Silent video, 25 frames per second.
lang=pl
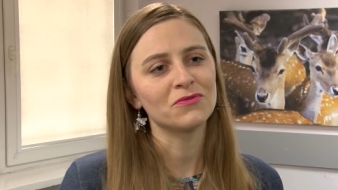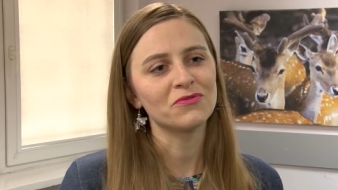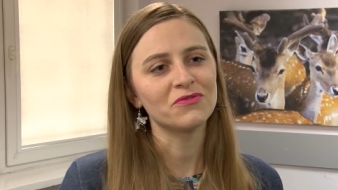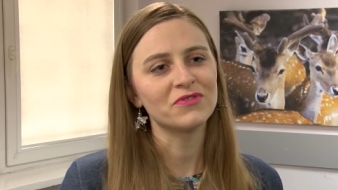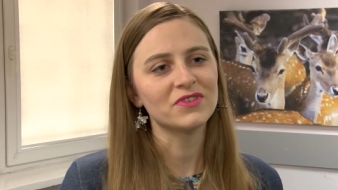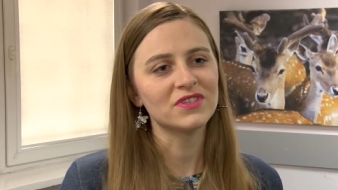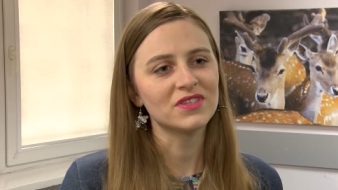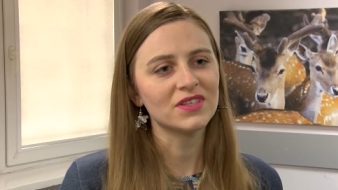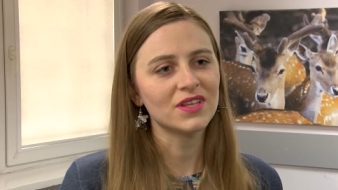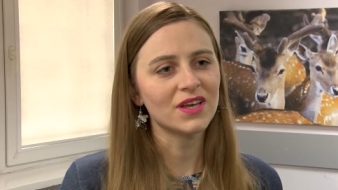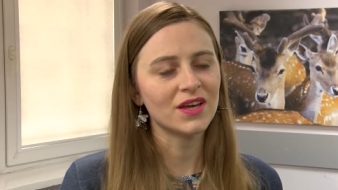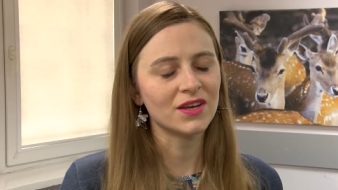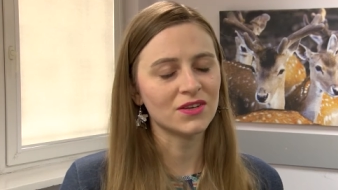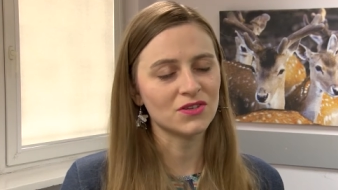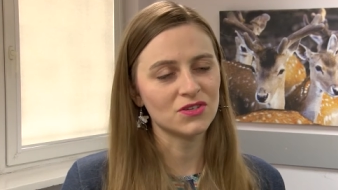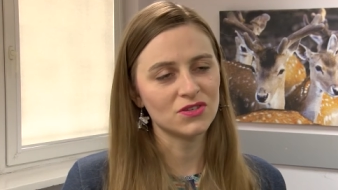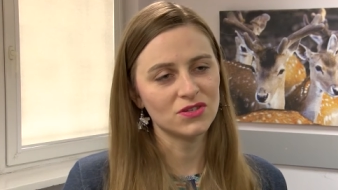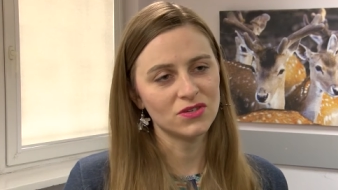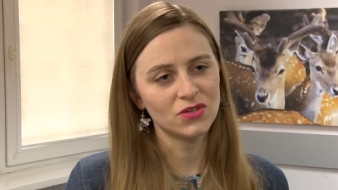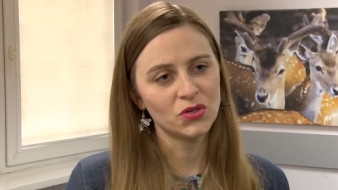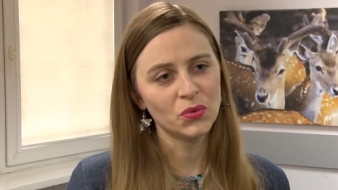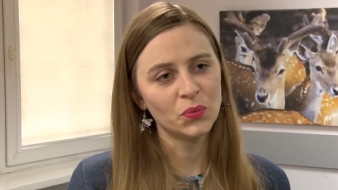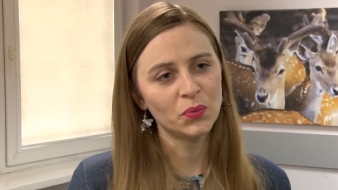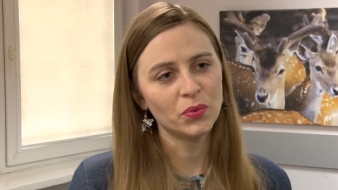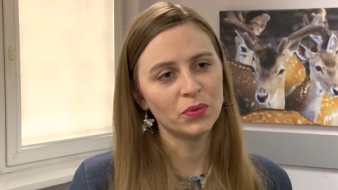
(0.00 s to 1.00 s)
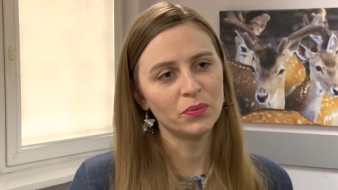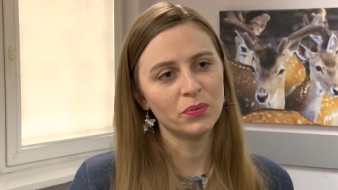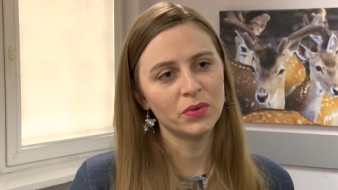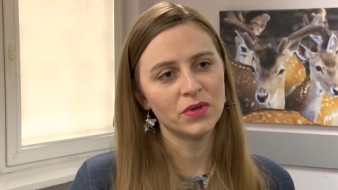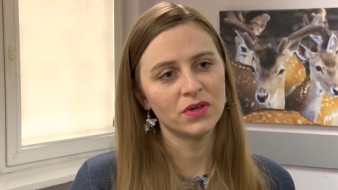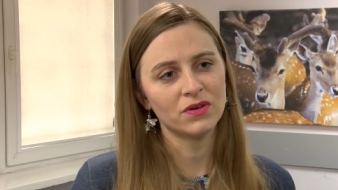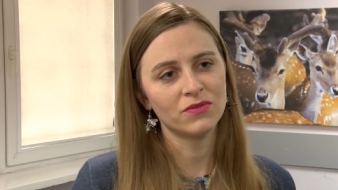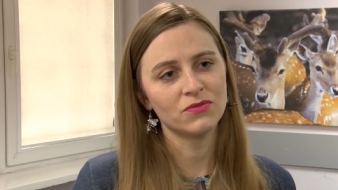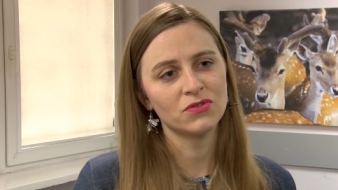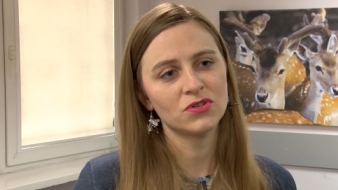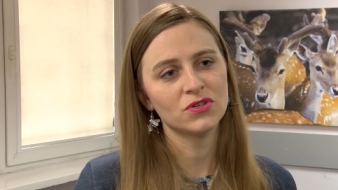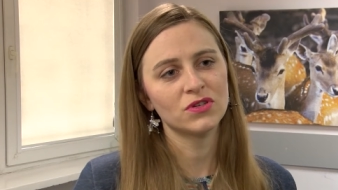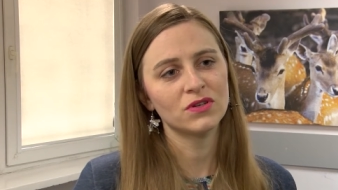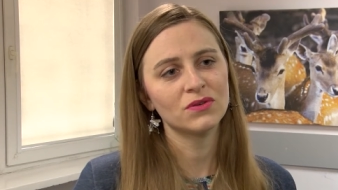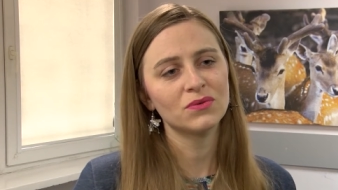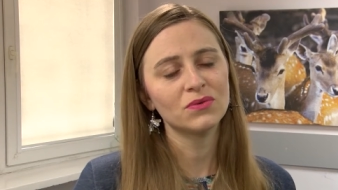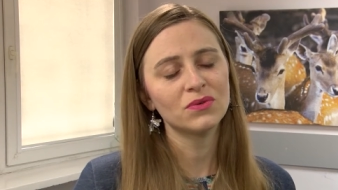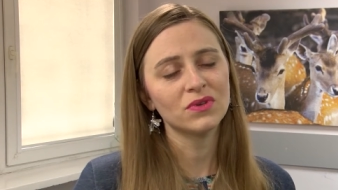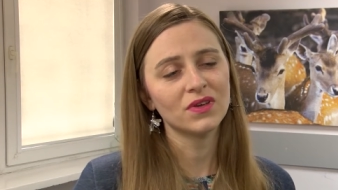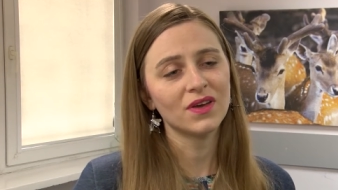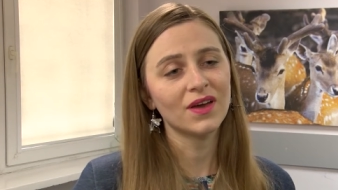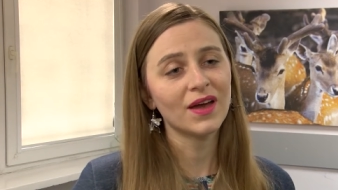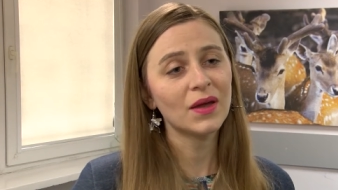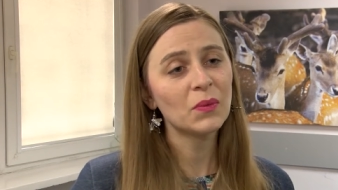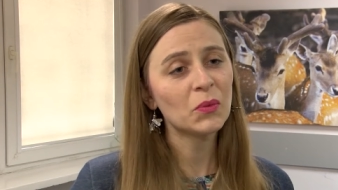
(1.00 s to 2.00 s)
wystarczy. Po pierwsze,
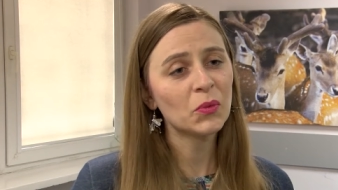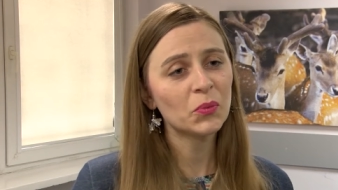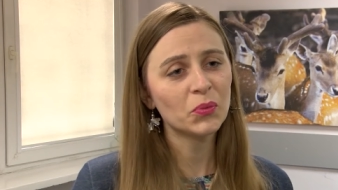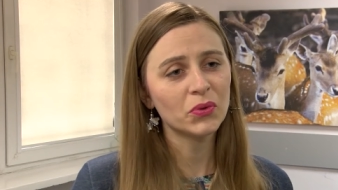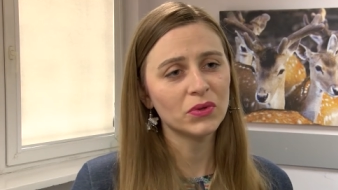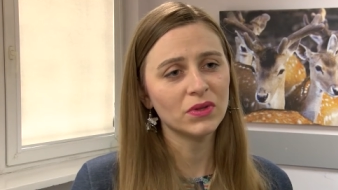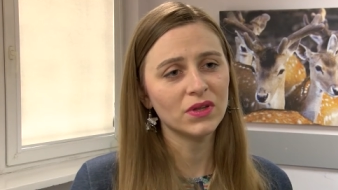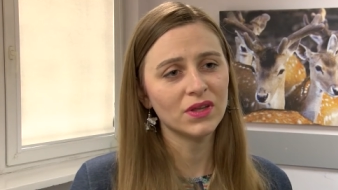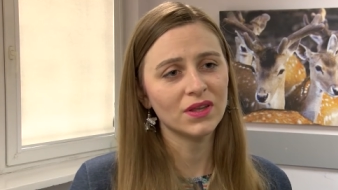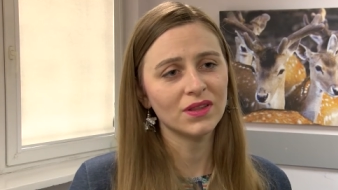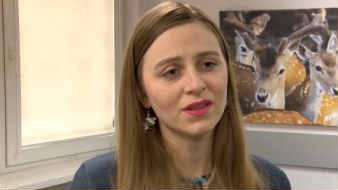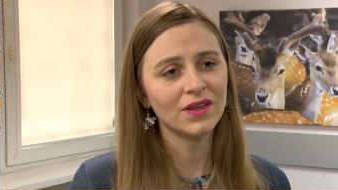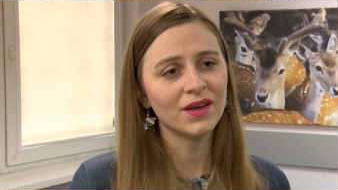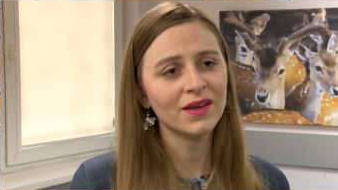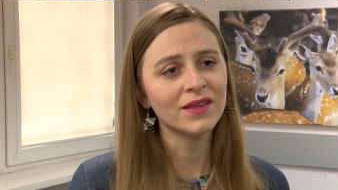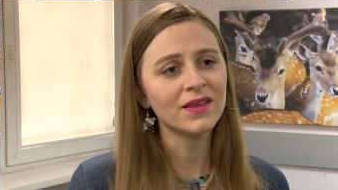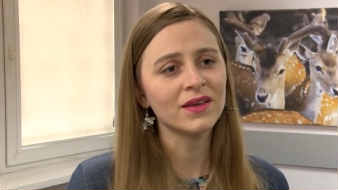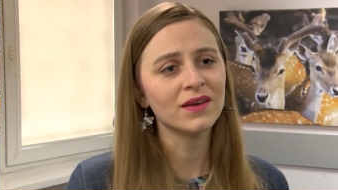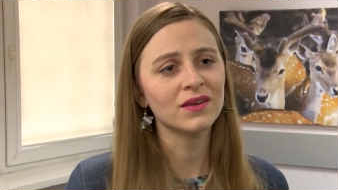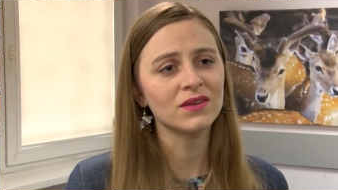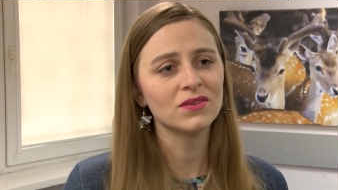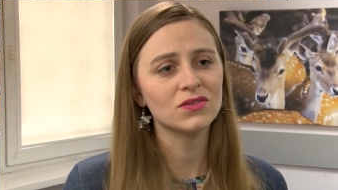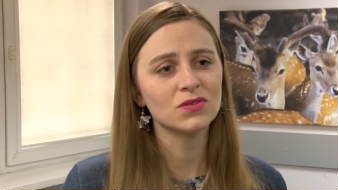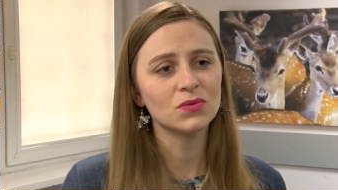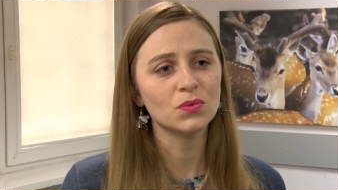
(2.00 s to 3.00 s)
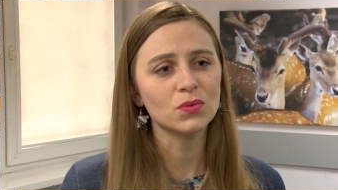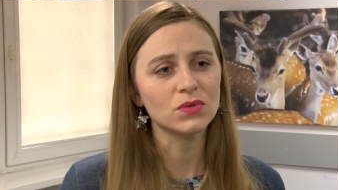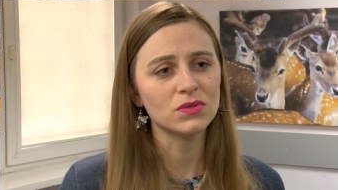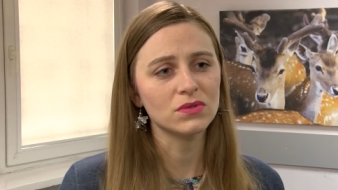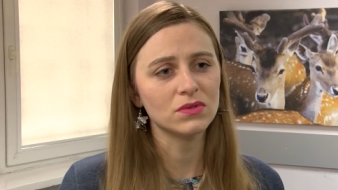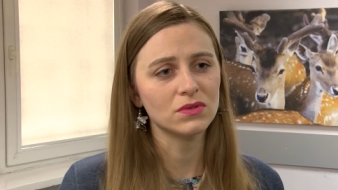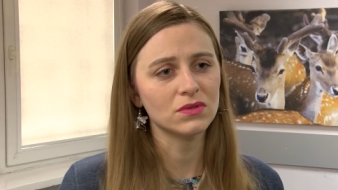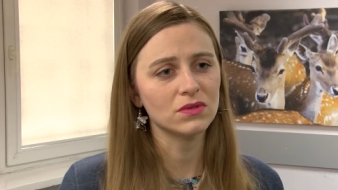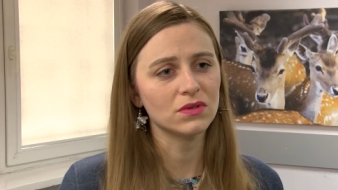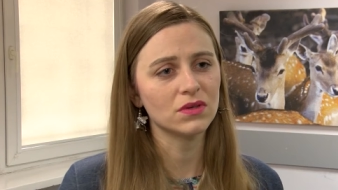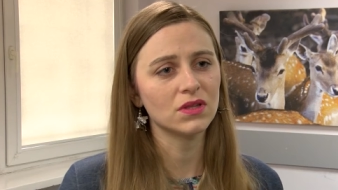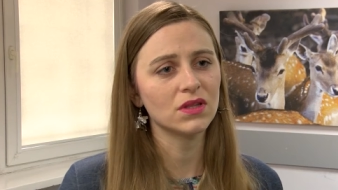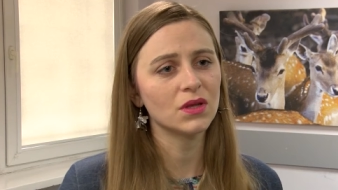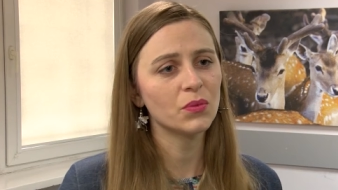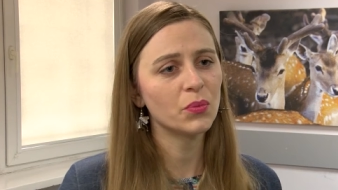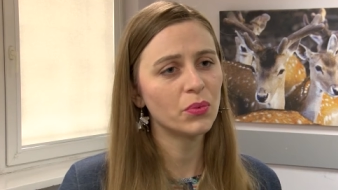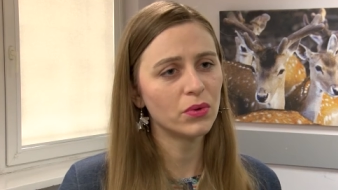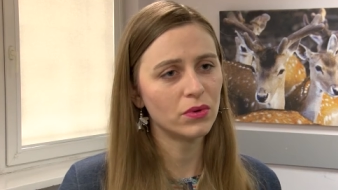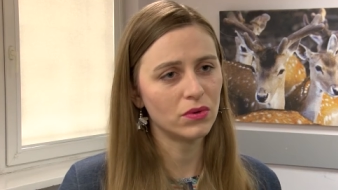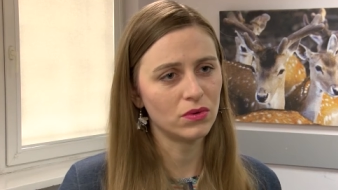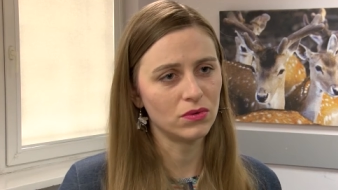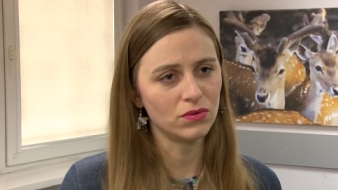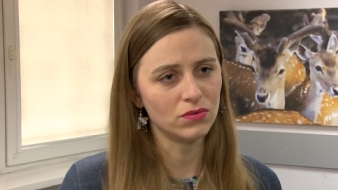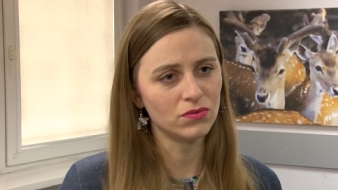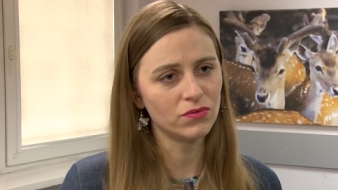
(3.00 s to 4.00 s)
unikajmy podjadania i słodzonych
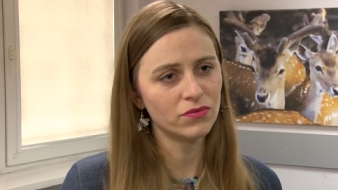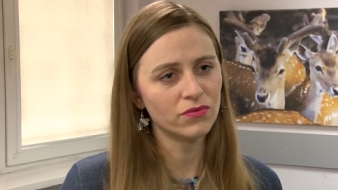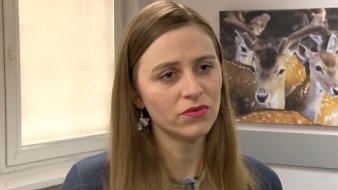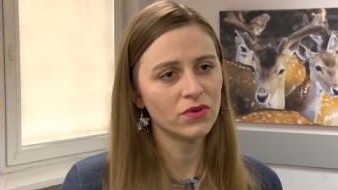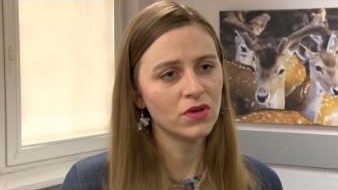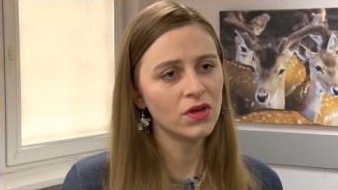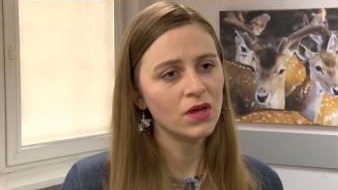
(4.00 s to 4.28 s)
napojów,